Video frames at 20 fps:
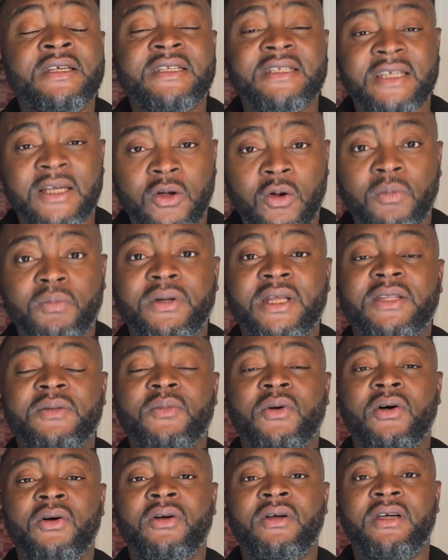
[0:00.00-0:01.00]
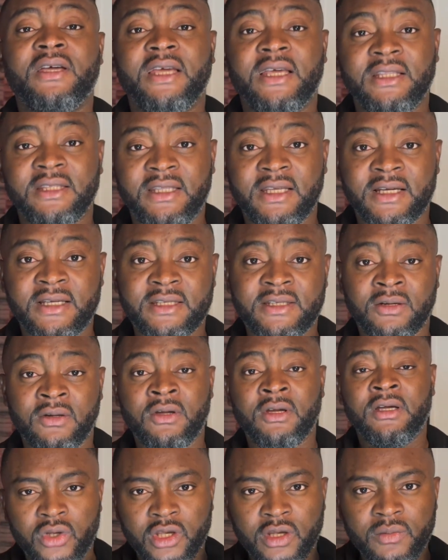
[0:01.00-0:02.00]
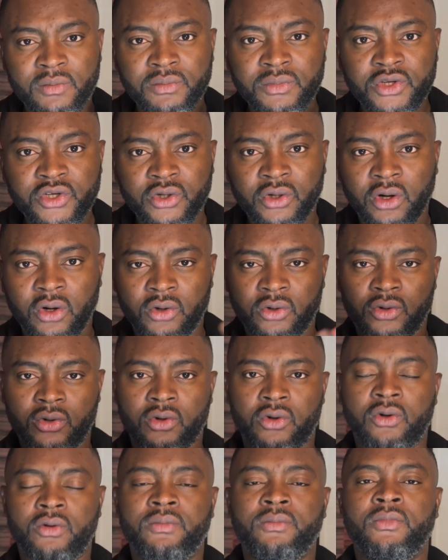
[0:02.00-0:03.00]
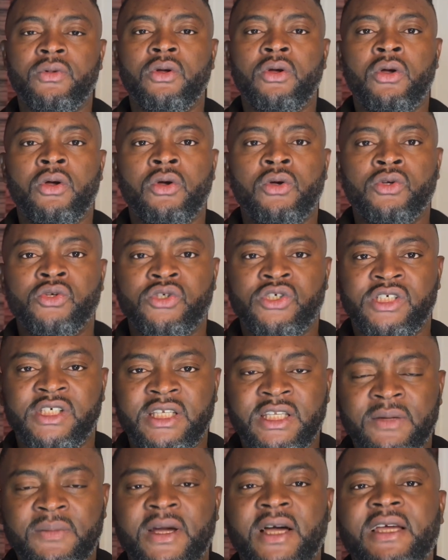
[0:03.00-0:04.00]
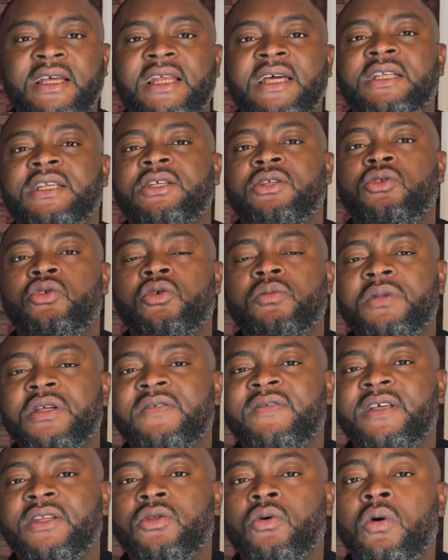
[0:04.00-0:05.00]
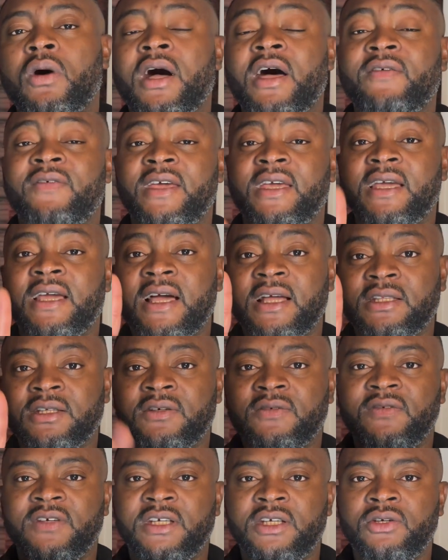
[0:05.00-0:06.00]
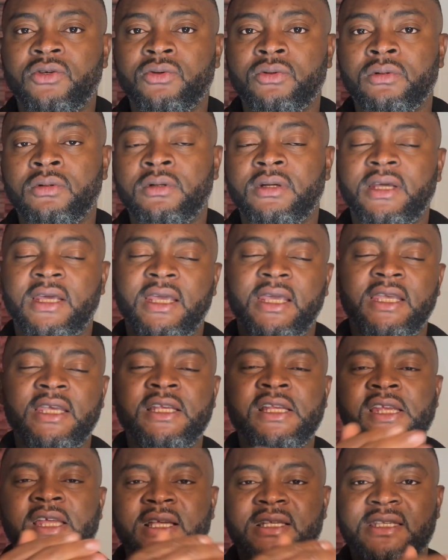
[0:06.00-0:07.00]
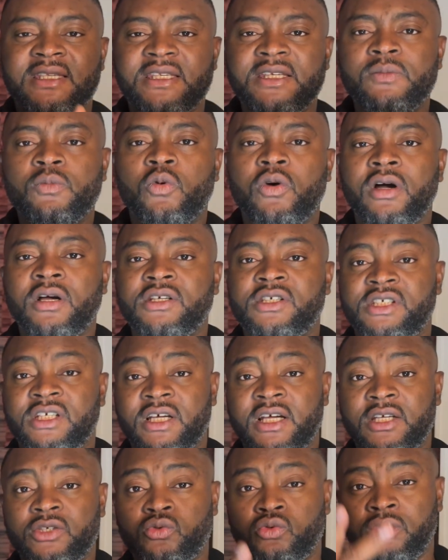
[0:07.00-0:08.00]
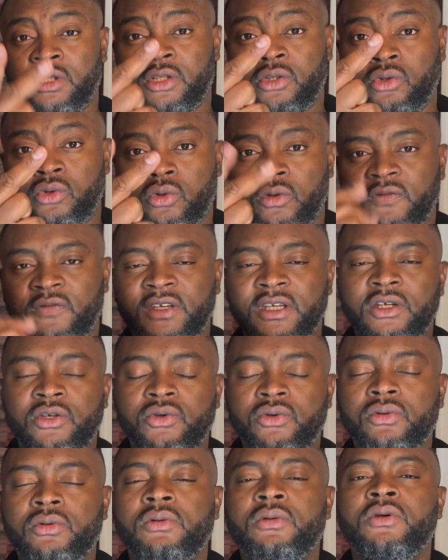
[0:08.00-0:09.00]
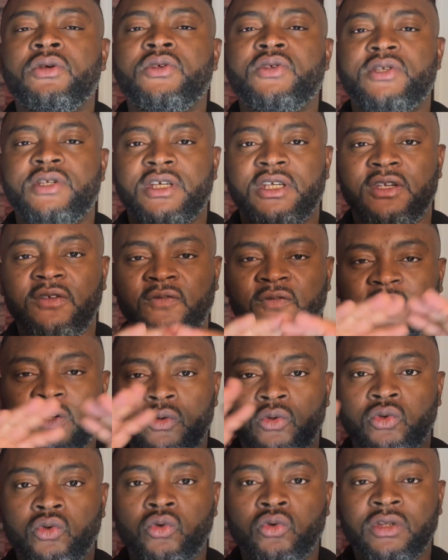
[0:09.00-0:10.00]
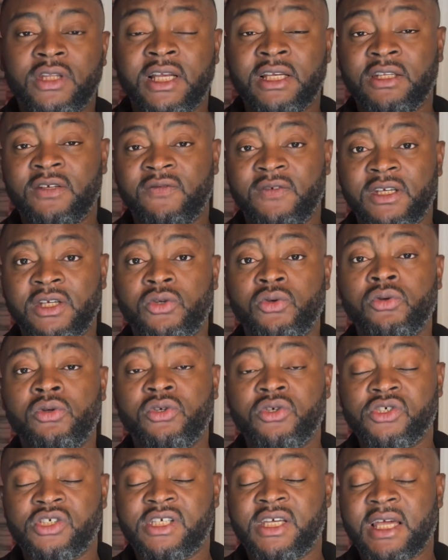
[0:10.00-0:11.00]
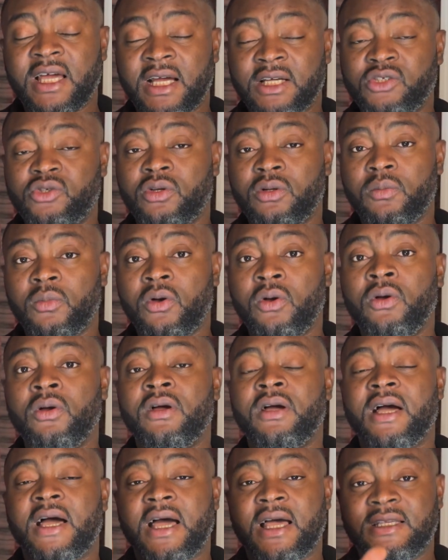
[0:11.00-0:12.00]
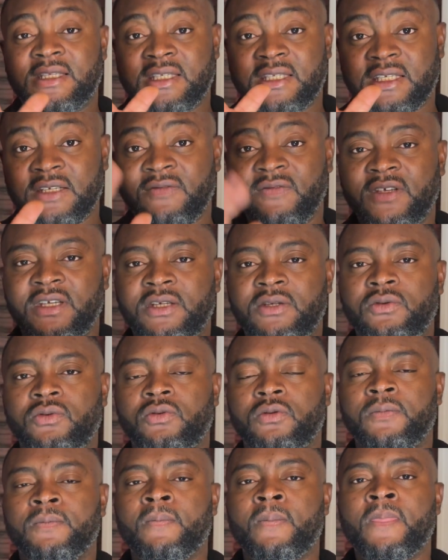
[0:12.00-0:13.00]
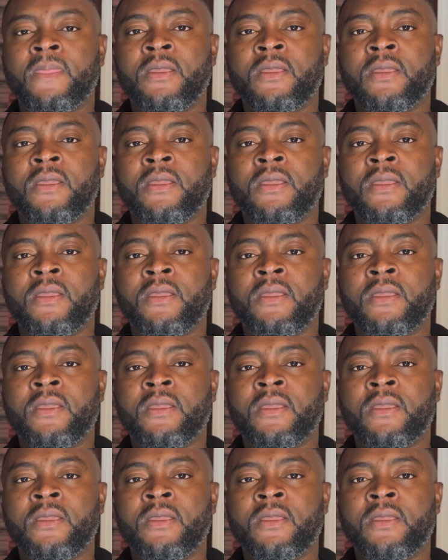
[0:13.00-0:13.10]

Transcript: C'est complètement intéressant. Mieux encore, j'ai démarré l'année 2023 avec quatre véhicules. Il y a six mois, j'ai rajouté deux véhicules ce qui fait le total des véhicules que j'ai actuellement à 6 véhicules.